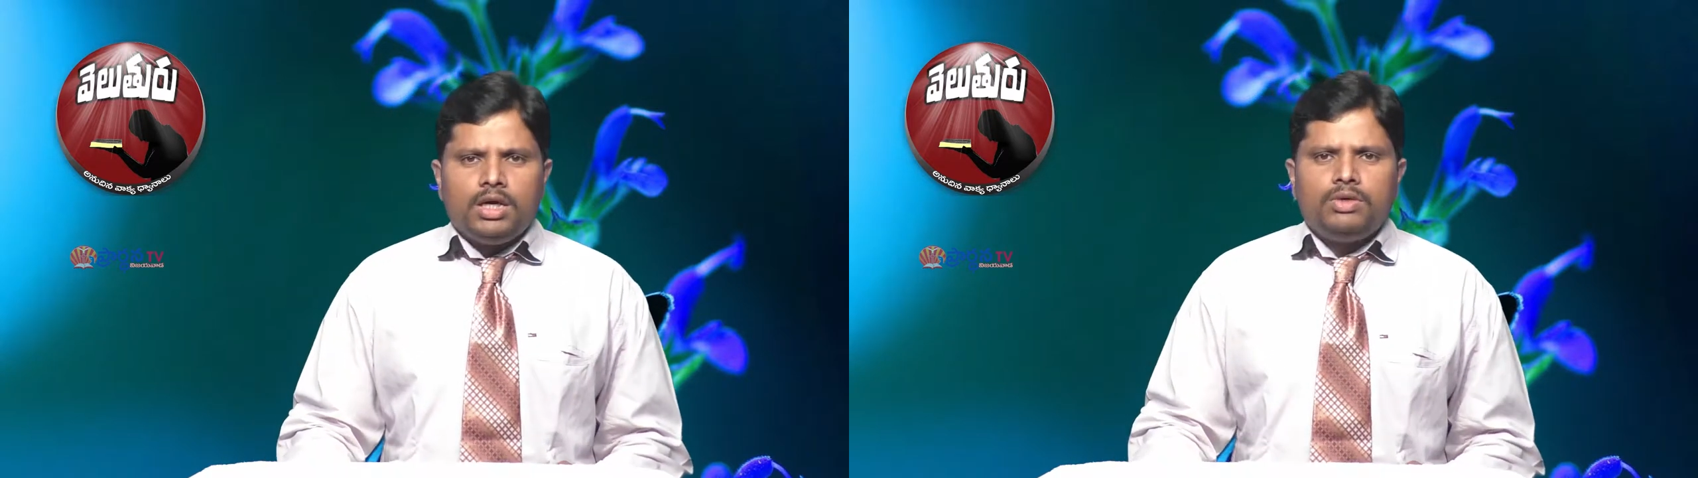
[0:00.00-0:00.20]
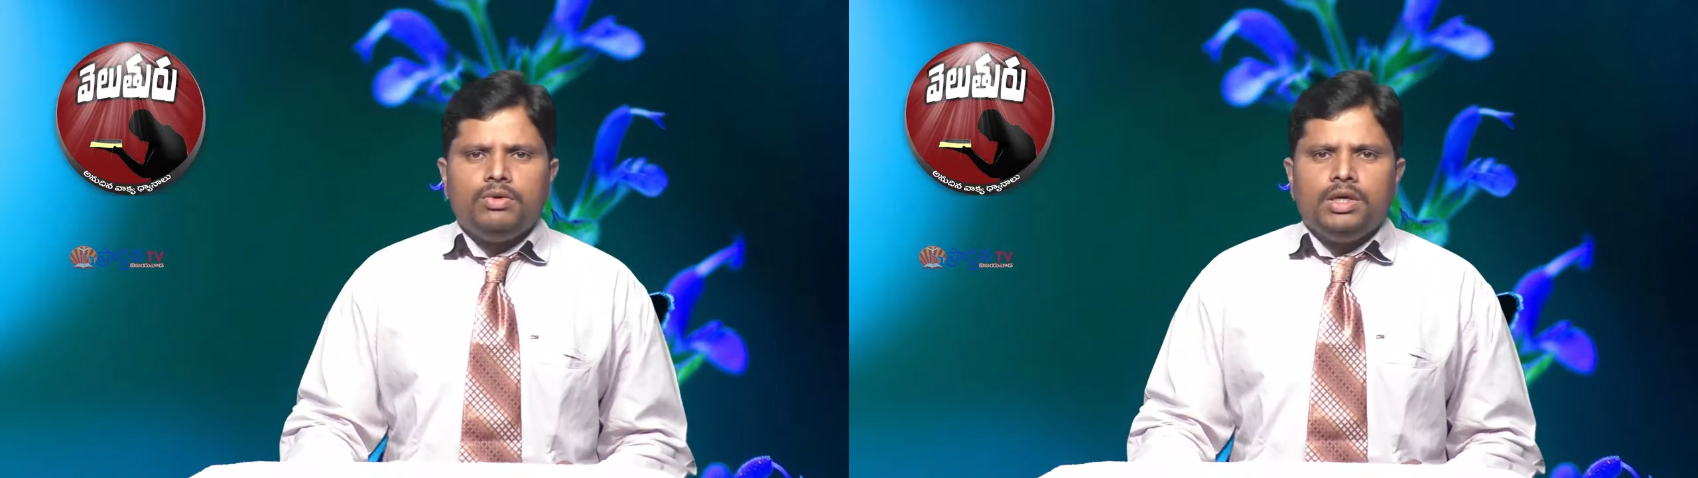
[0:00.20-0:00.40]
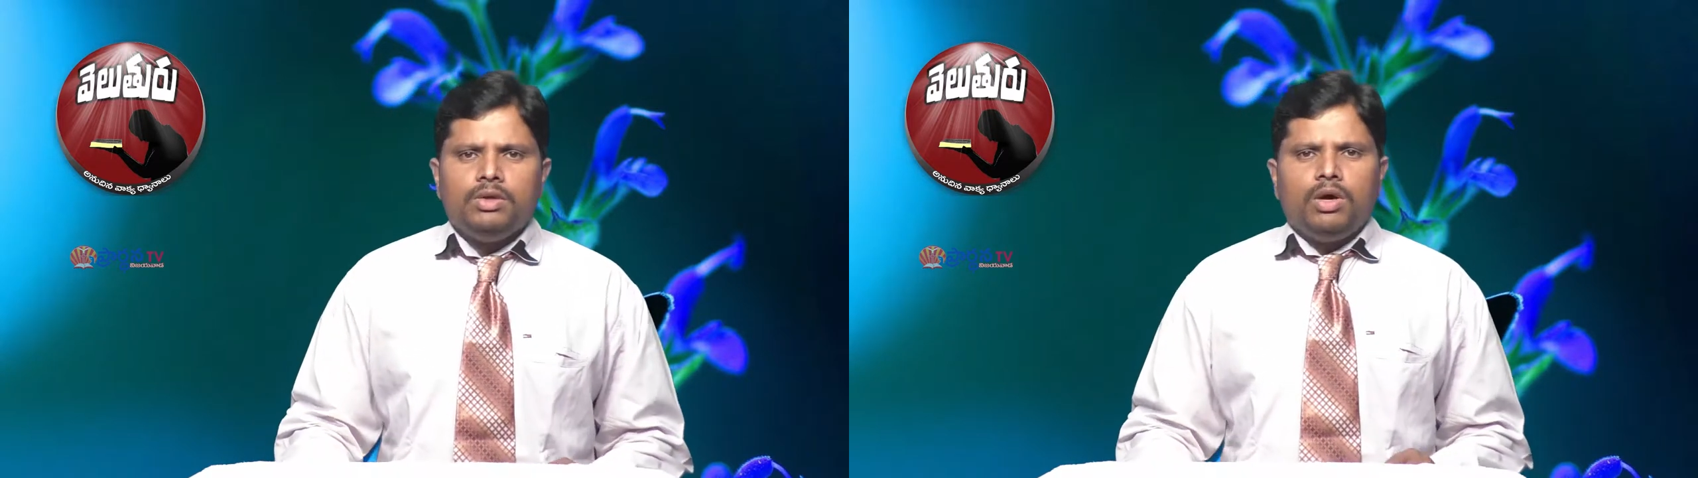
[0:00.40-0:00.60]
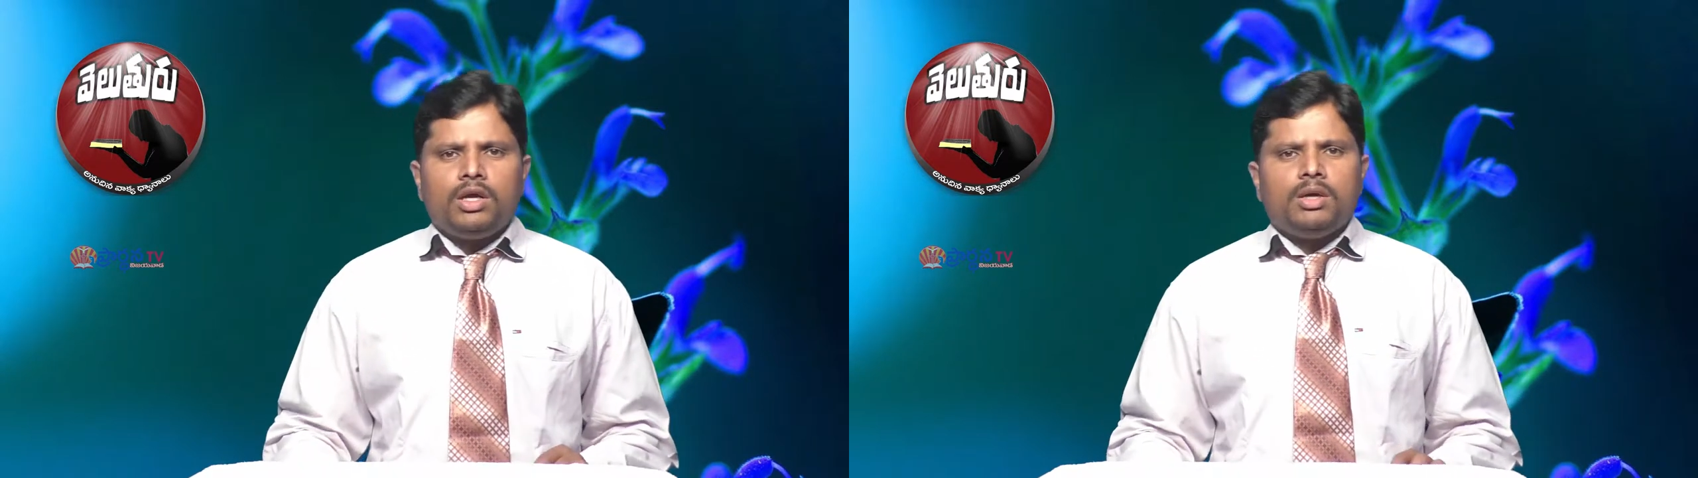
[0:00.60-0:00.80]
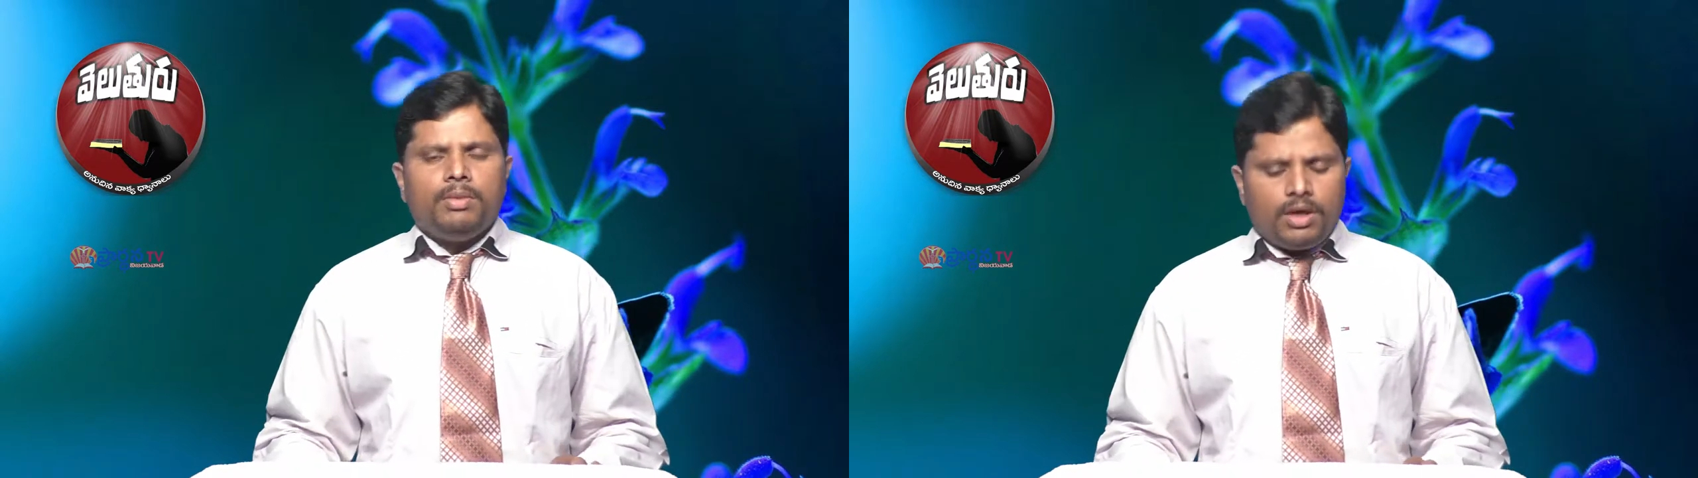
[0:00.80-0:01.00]
అటువంటి
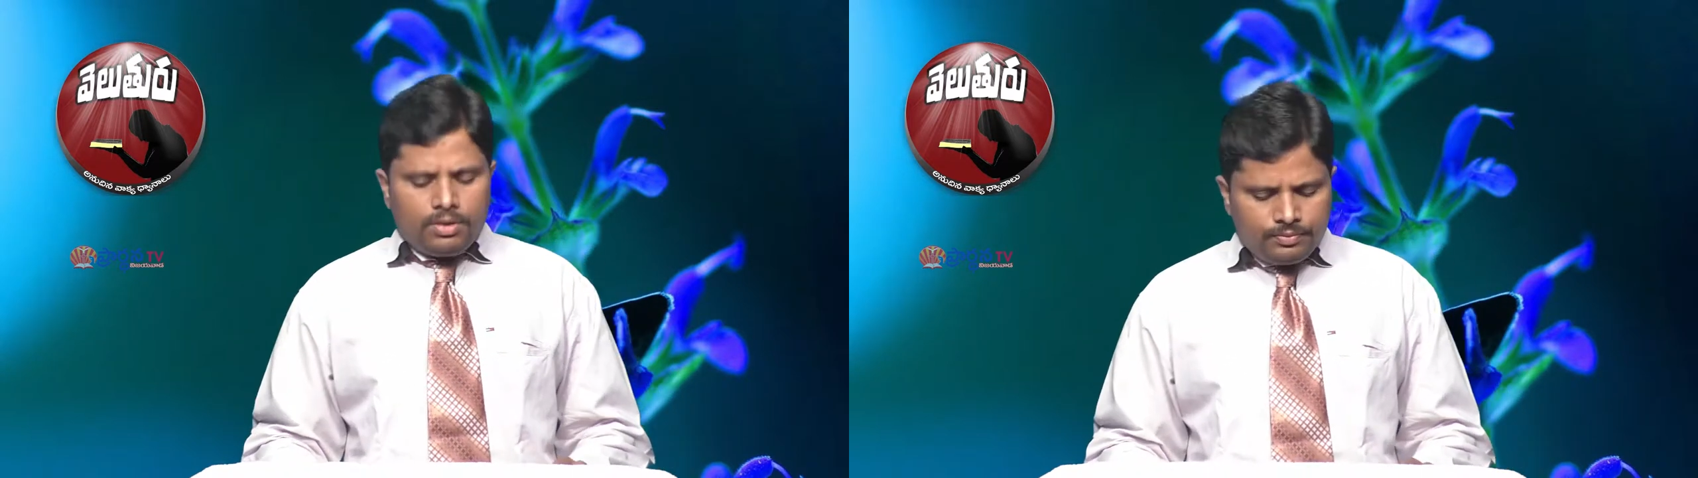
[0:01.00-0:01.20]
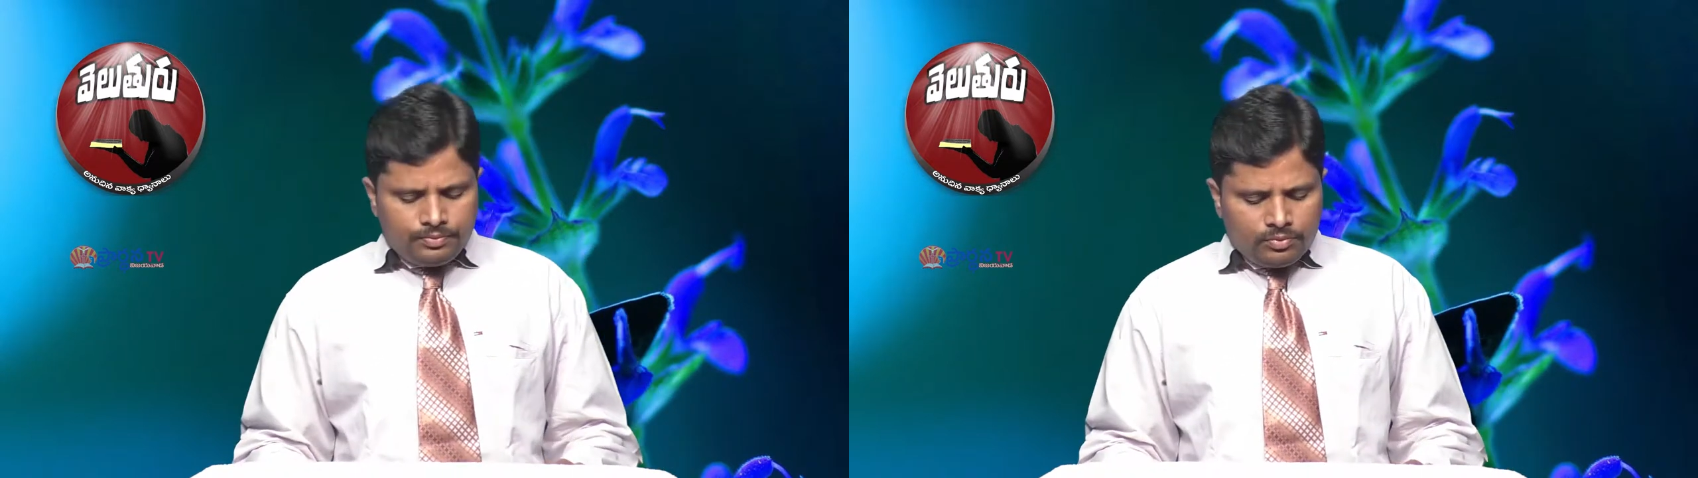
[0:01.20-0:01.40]
వాక్య భాగం